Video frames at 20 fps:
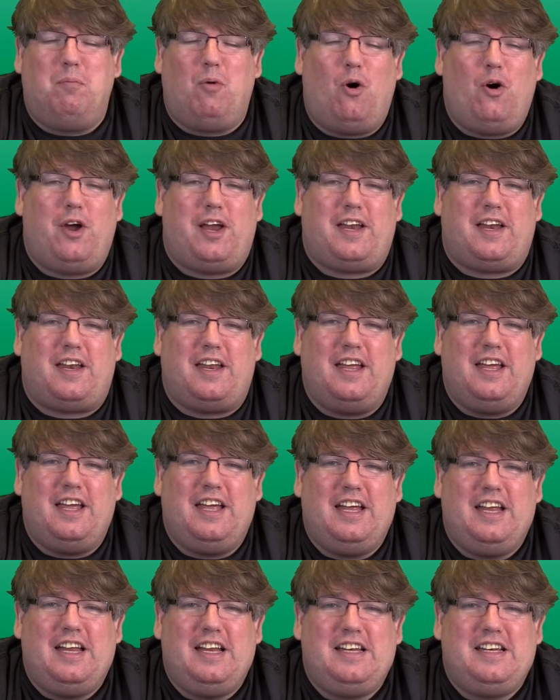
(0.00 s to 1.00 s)
Moin.
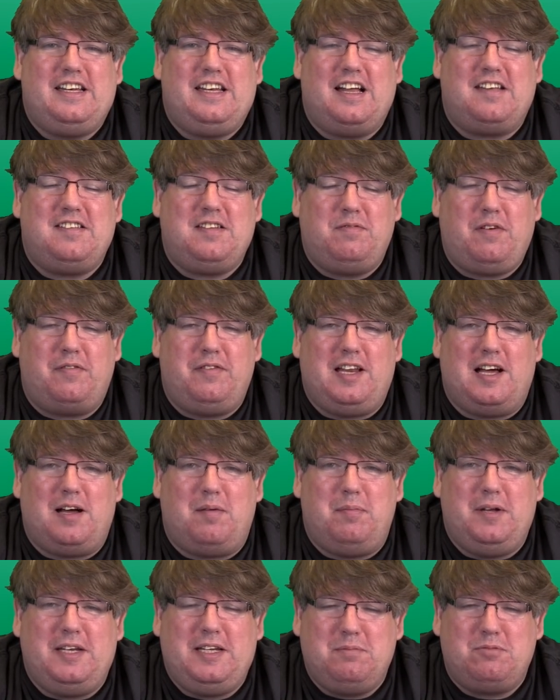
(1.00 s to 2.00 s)
Da sind wir wieder
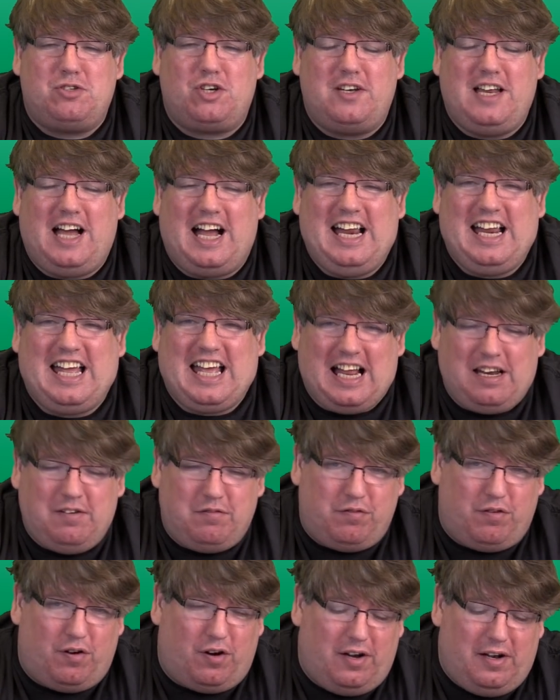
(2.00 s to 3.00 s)
mit einem Journal
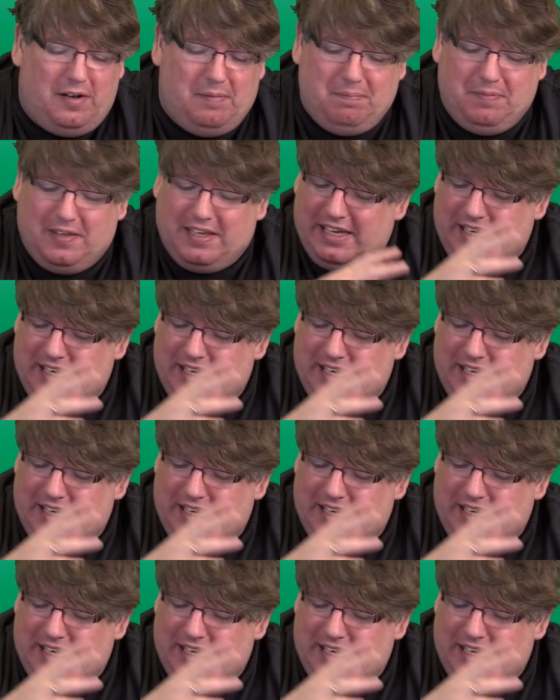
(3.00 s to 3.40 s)
randvoll.